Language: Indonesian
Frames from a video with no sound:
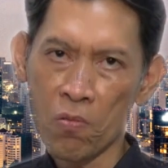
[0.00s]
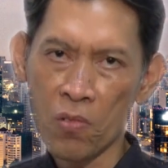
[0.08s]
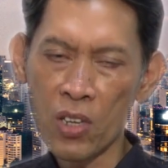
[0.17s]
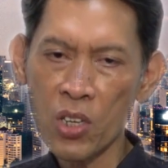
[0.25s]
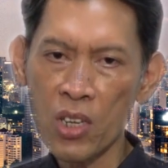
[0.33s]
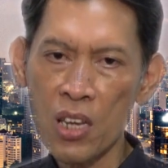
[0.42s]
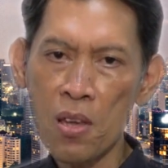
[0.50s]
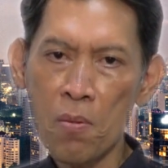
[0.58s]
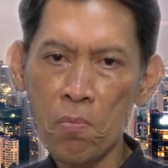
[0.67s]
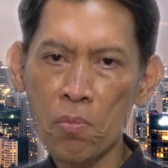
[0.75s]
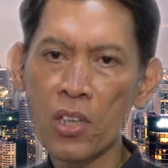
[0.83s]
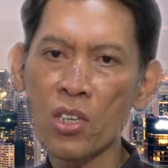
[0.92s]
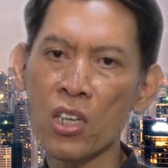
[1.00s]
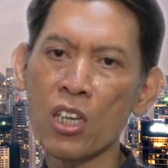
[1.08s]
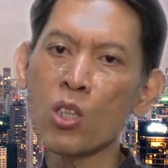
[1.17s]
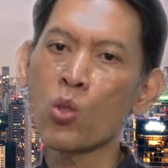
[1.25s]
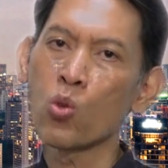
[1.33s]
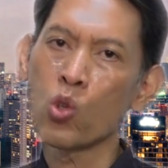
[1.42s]
visi,
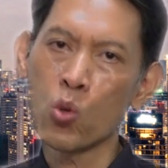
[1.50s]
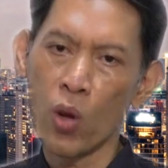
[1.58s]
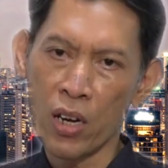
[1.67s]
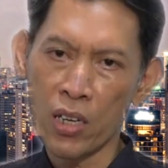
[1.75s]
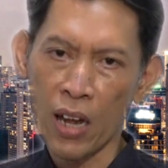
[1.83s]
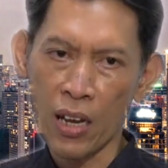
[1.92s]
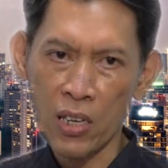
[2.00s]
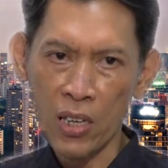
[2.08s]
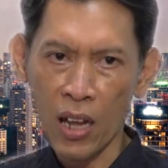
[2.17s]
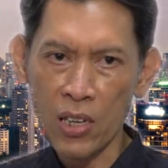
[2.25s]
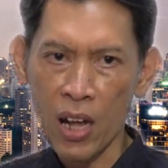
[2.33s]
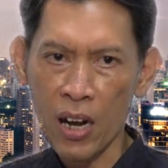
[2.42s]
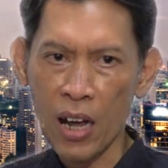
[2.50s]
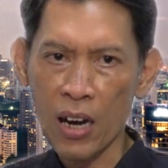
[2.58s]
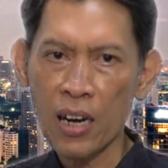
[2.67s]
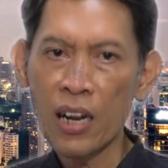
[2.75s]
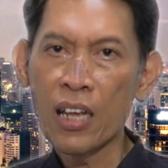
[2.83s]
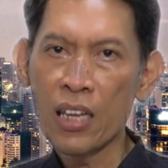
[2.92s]
misi, tujuan, dan sasaran
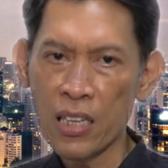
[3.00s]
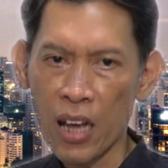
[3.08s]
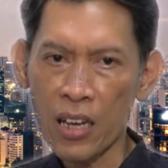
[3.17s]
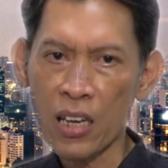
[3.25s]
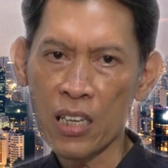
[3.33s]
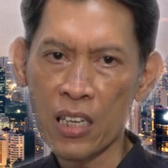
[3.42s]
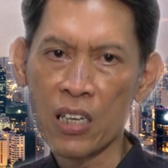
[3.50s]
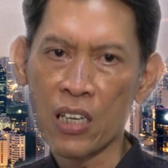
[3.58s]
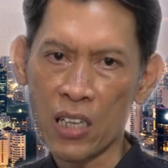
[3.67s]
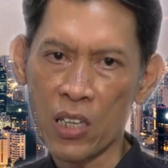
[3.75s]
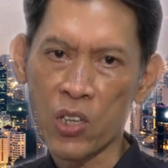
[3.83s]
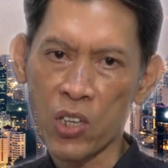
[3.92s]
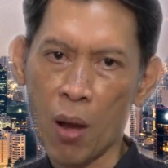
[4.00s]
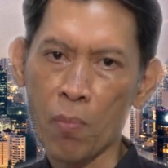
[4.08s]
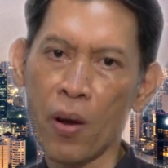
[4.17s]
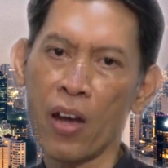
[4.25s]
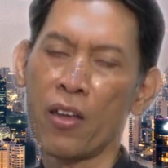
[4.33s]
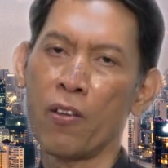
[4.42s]
yang ingin
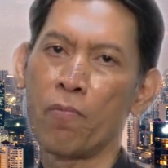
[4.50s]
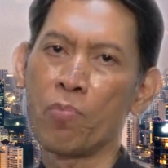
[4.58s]
dicapai.